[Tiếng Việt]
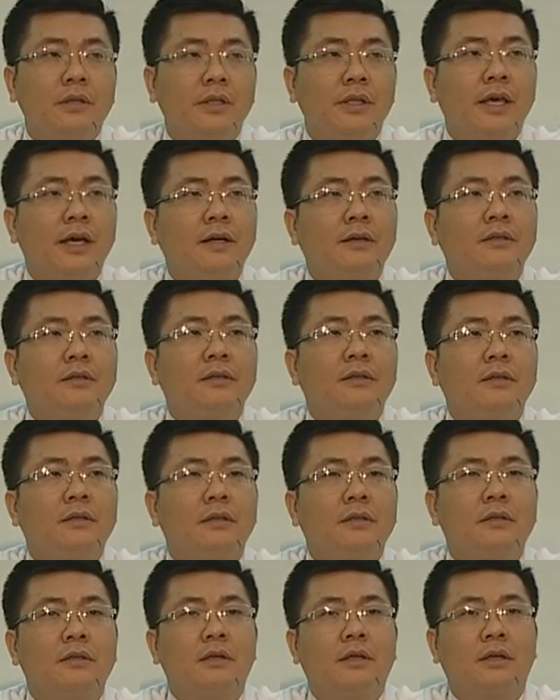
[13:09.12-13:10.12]
nhưng
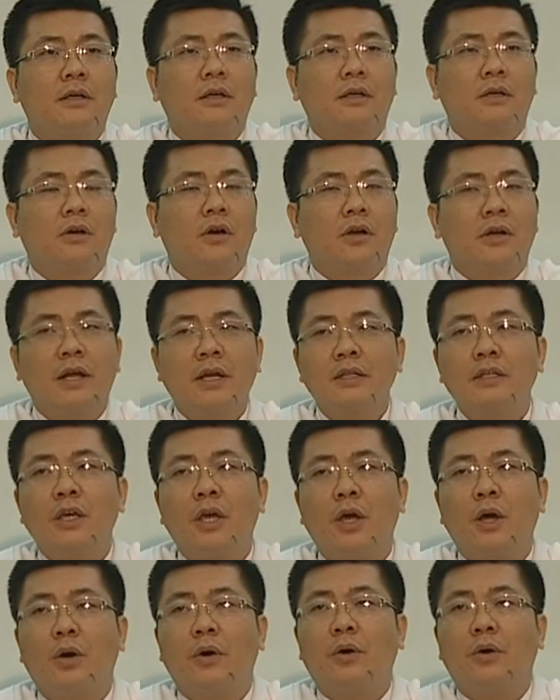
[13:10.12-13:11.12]
à, có rất
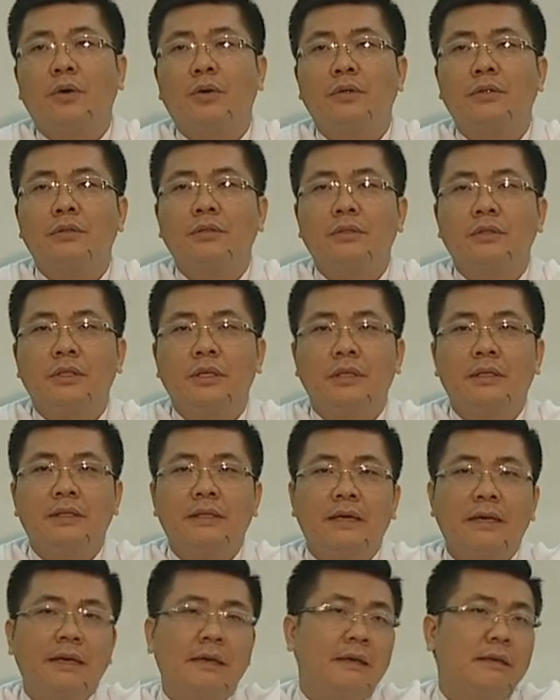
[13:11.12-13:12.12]
nhiều những
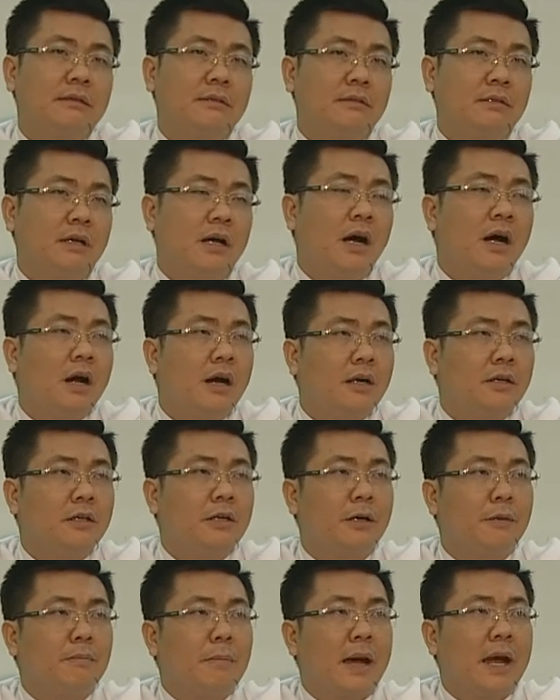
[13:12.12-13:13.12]
cái ơn
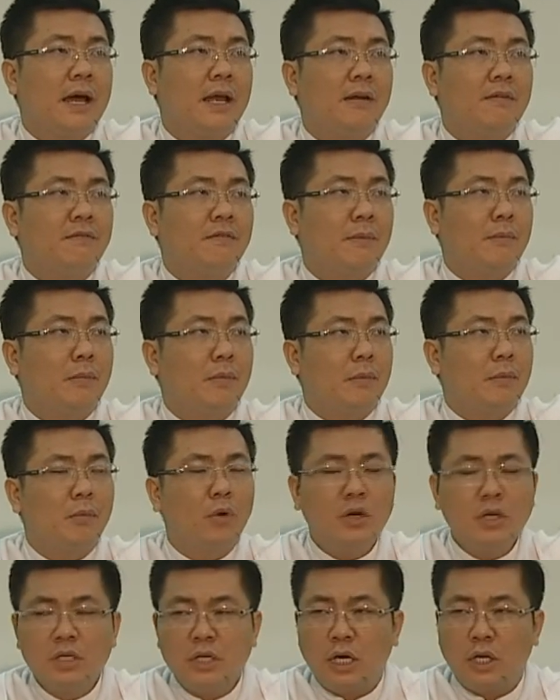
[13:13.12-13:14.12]
được ban và
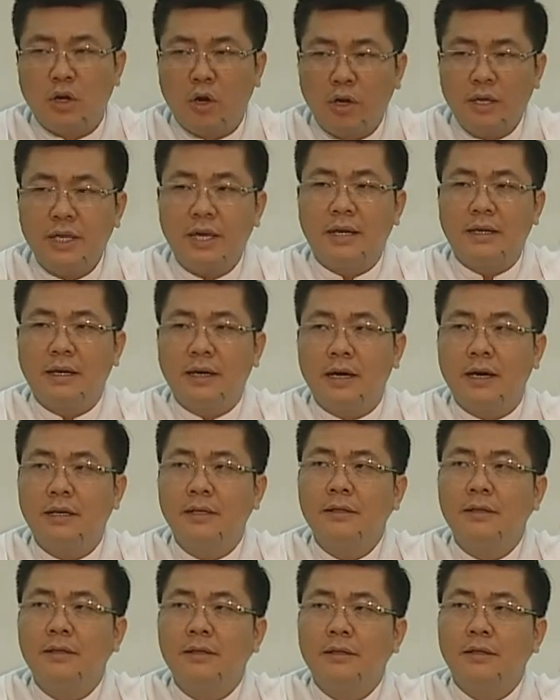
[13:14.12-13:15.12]
mỗi người đón nhận
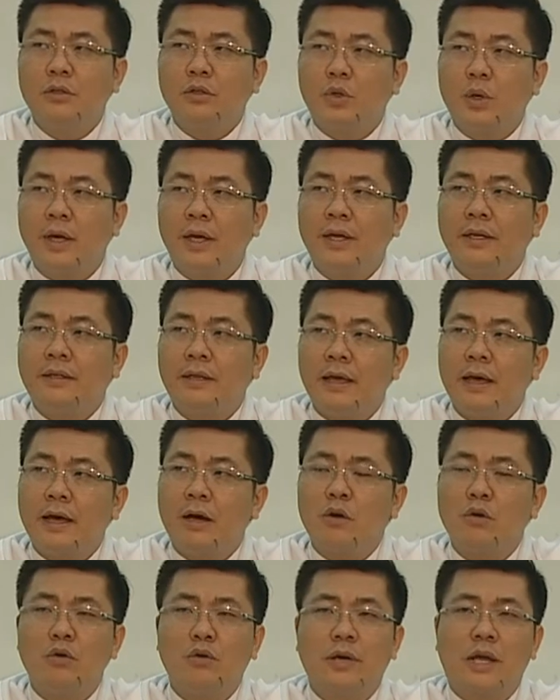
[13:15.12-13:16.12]
ơn tùy
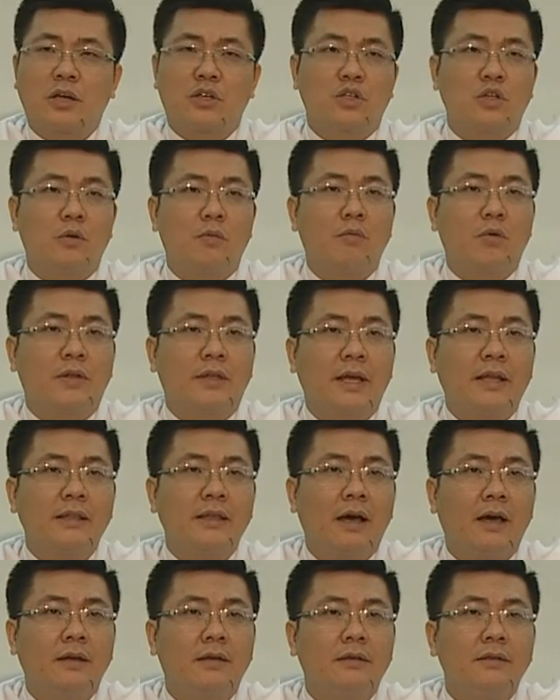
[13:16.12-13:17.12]
theo đặc sủng của Thánh
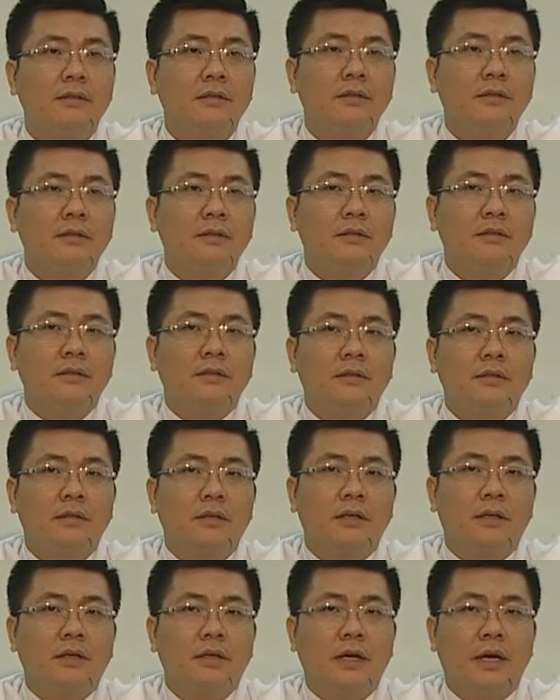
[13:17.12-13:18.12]
Thần.
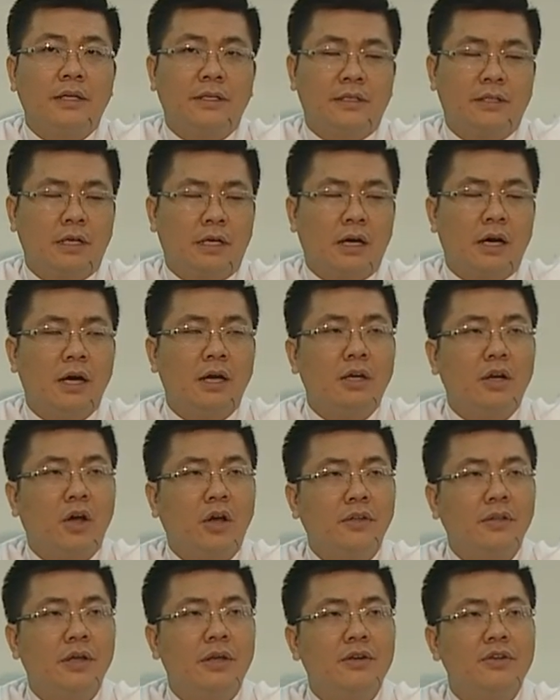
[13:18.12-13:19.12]
À, người thì được ơn
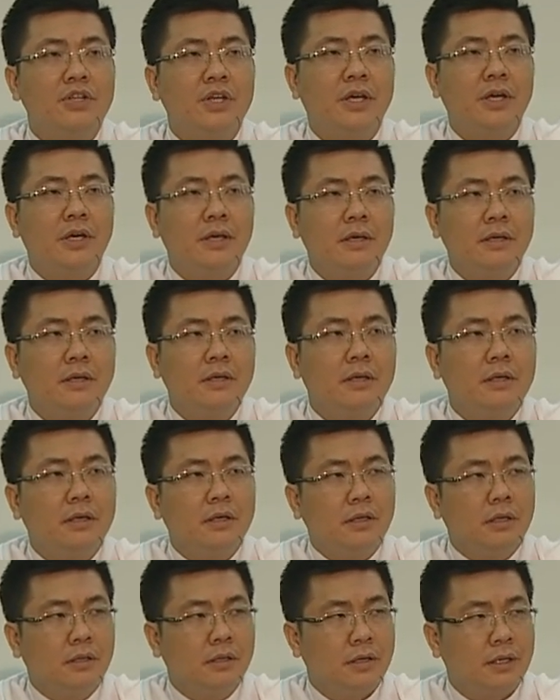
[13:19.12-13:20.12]
nói tiên tri,
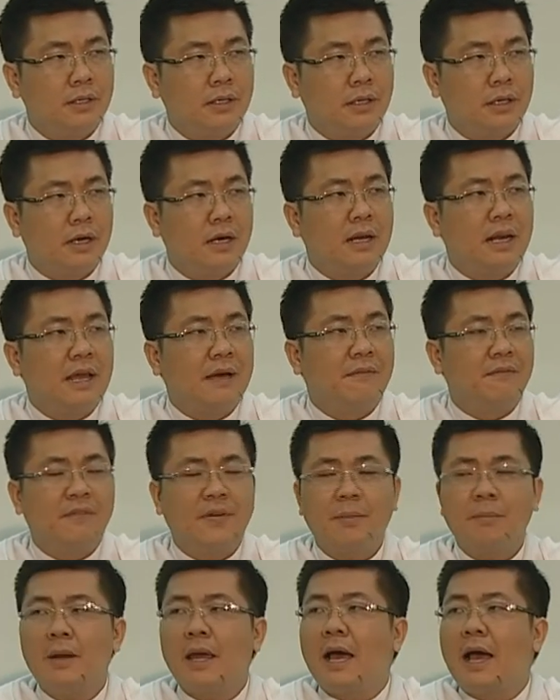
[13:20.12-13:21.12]
người được ơn làm
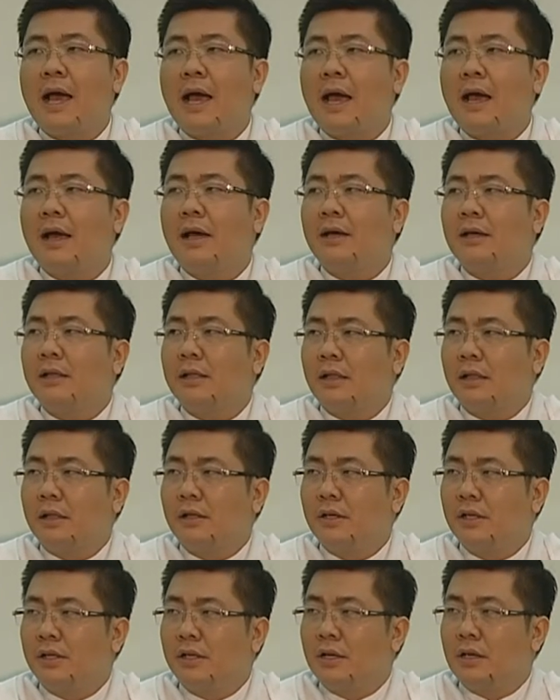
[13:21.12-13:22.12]
phép lạ,
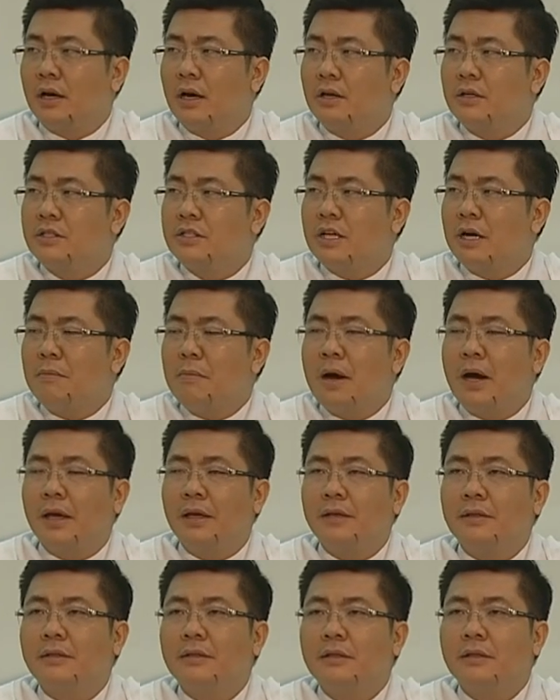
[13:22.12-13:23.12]
người được ơn chữa
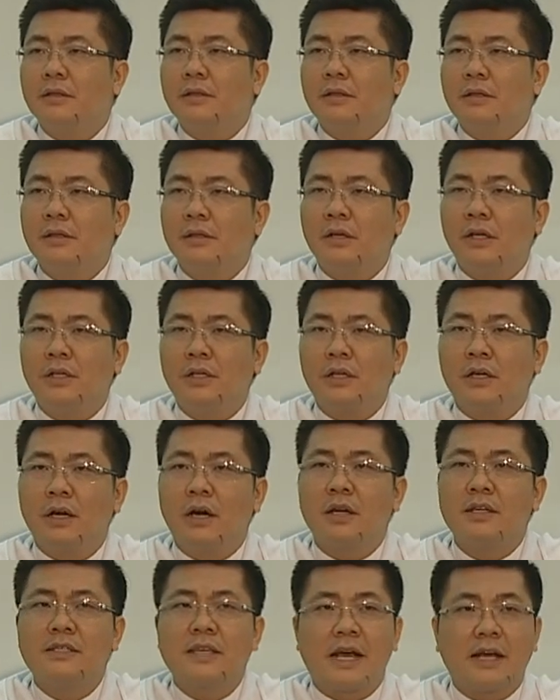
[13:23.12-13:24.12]
bệnh, người được
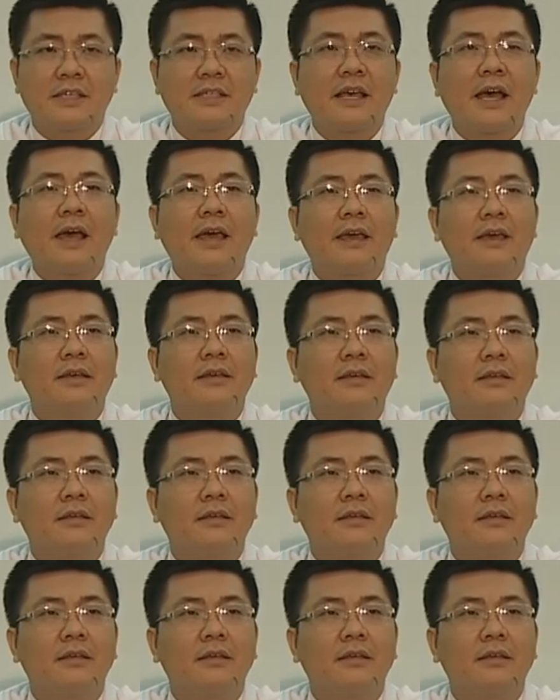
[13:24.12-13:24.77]
ơn giảng dạy